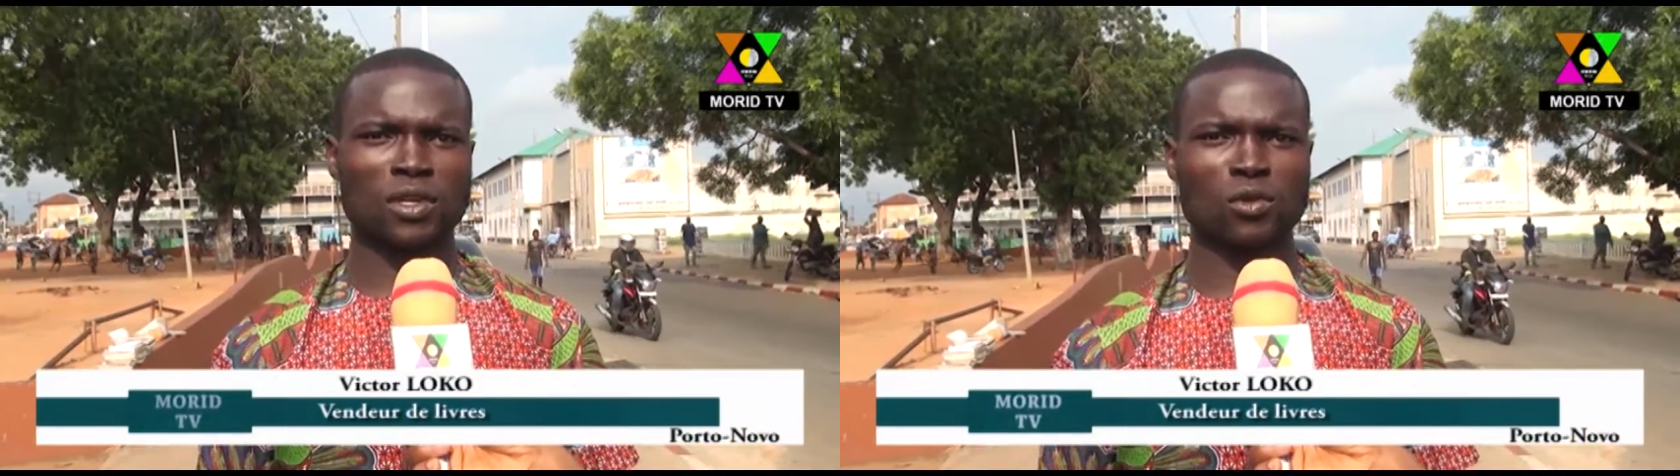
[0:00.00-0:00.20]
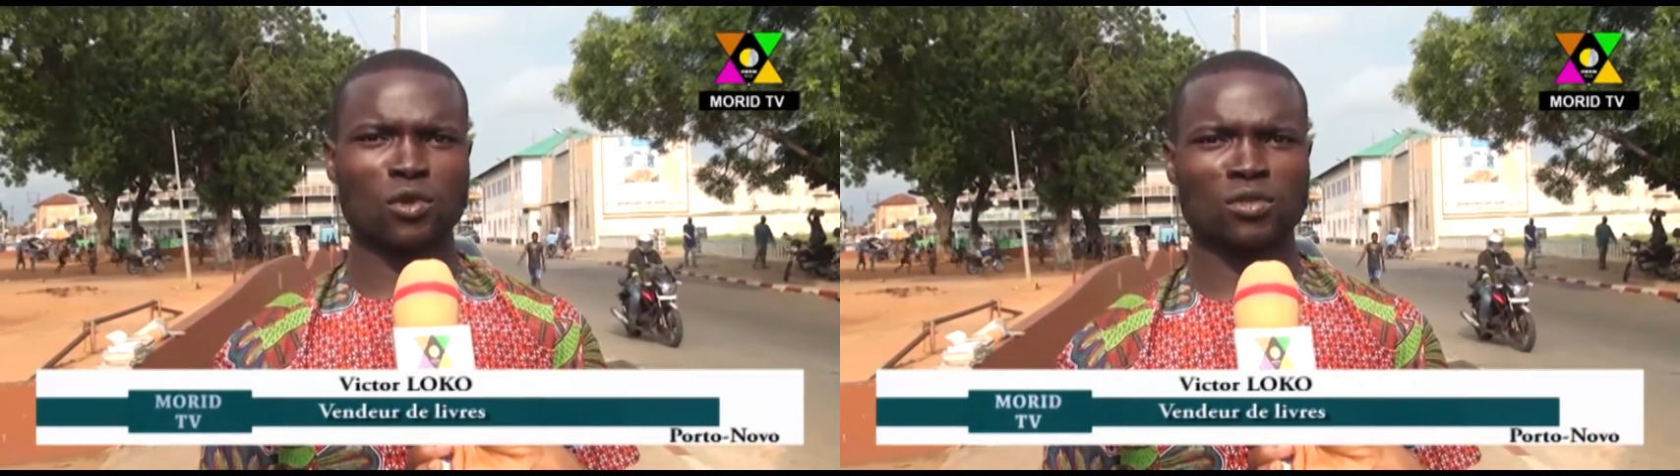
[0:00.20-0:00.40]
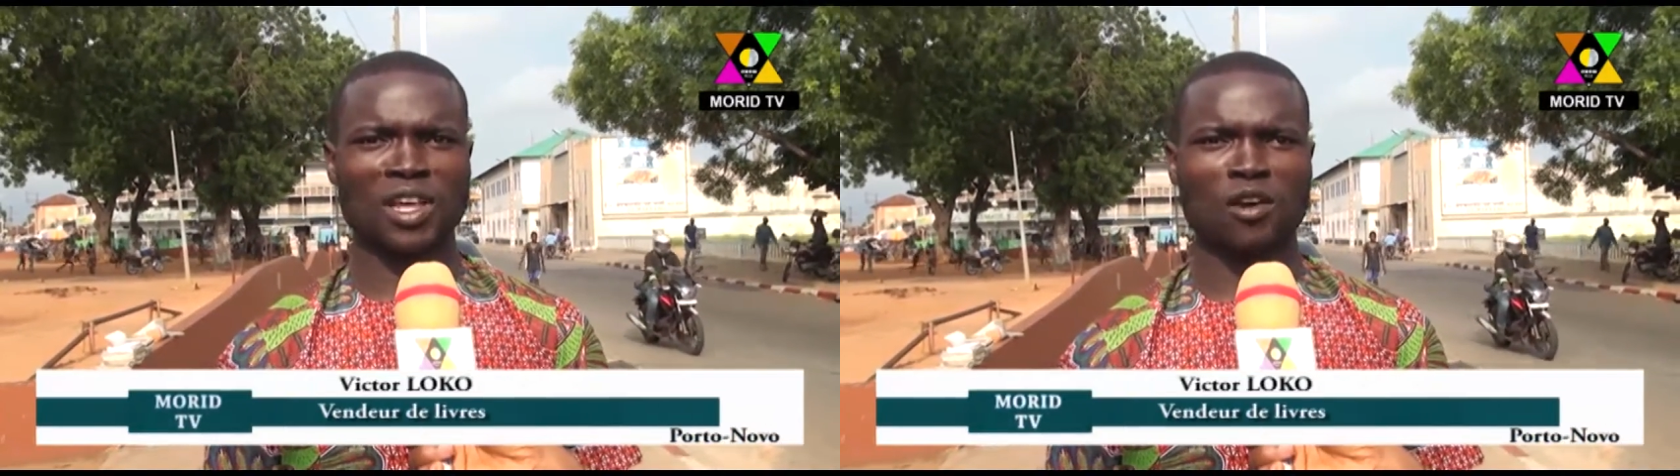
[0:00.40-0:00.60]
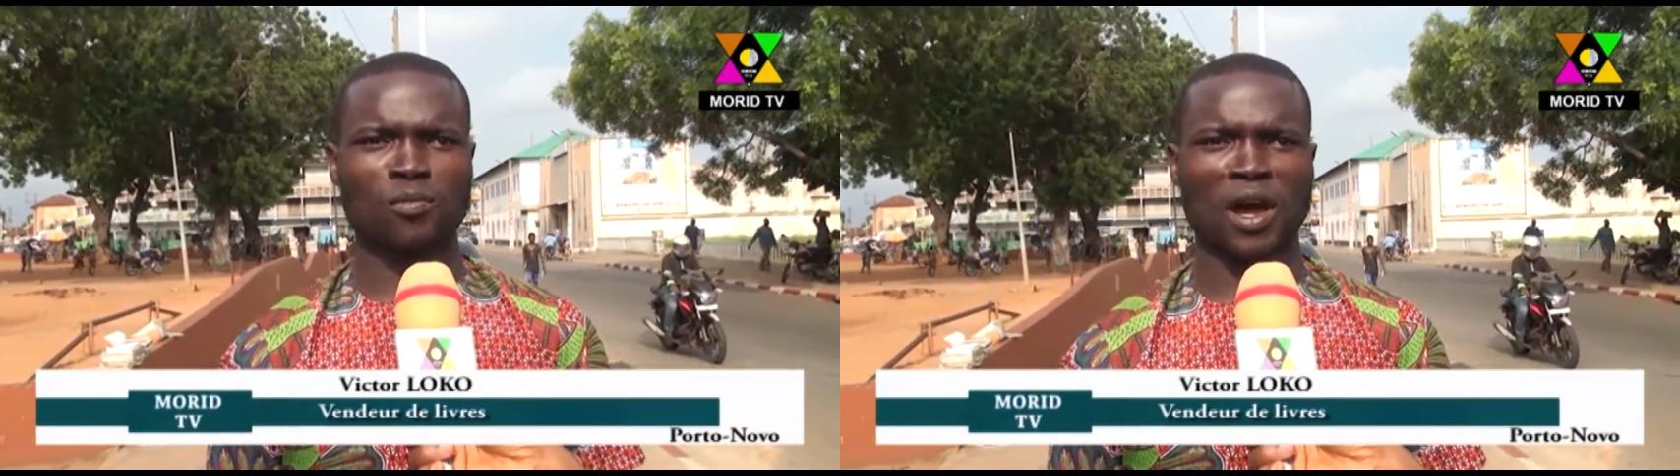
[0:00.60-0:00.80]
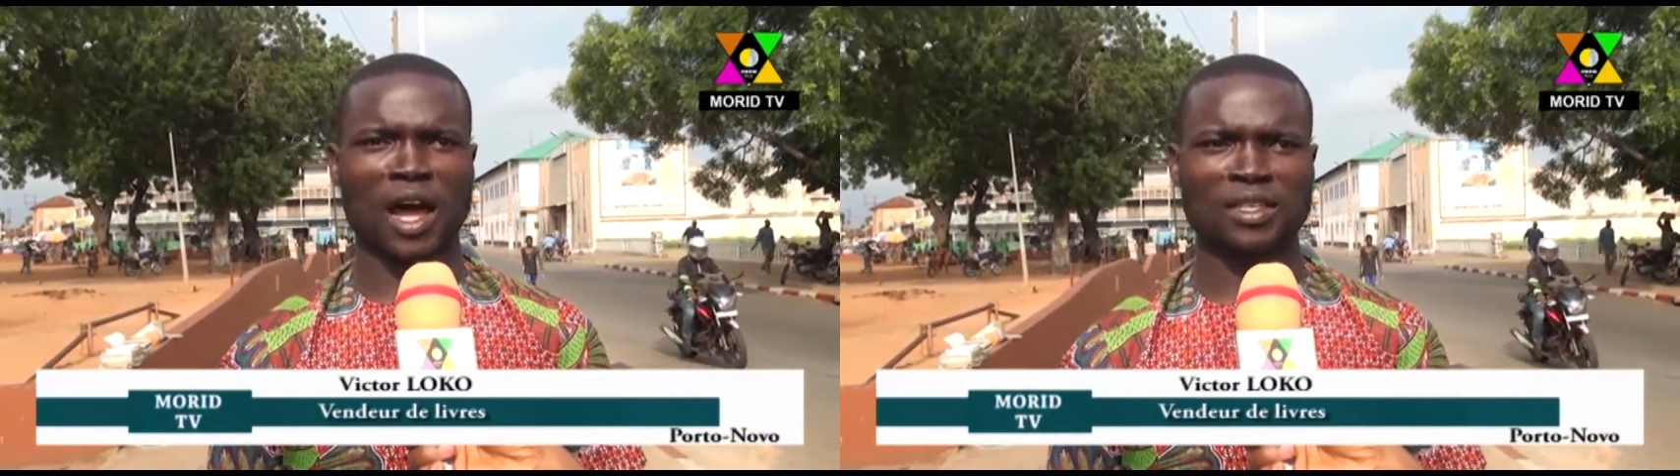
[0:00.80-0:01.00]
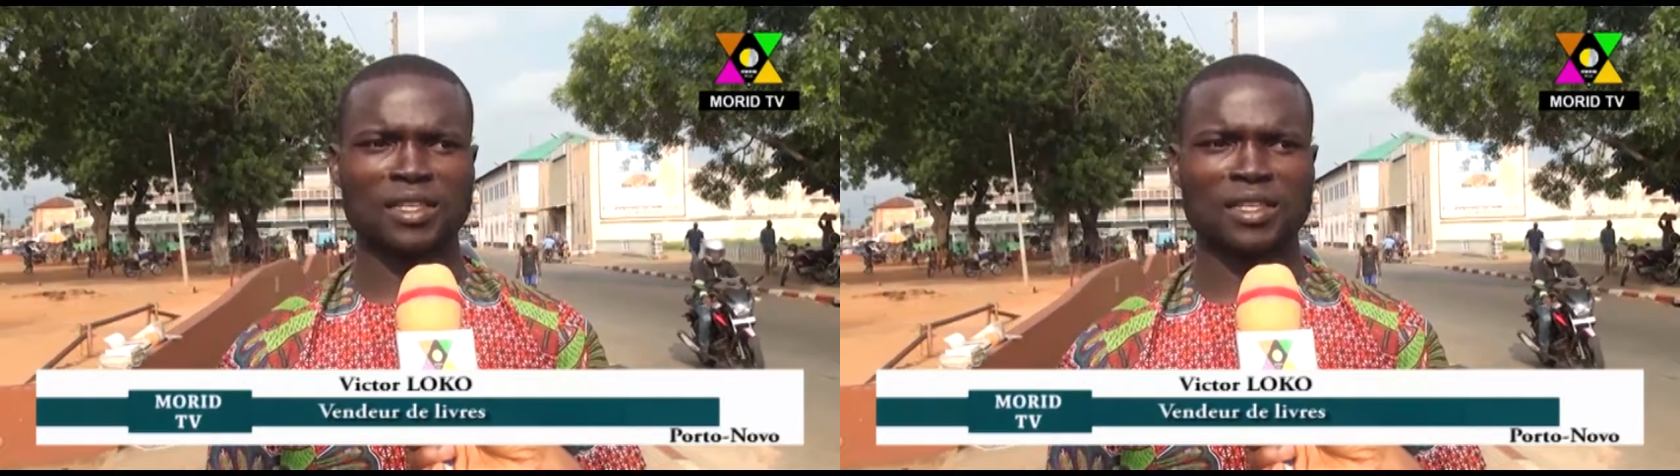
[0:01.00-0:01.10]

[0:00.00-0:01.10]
qui ne le savent pas,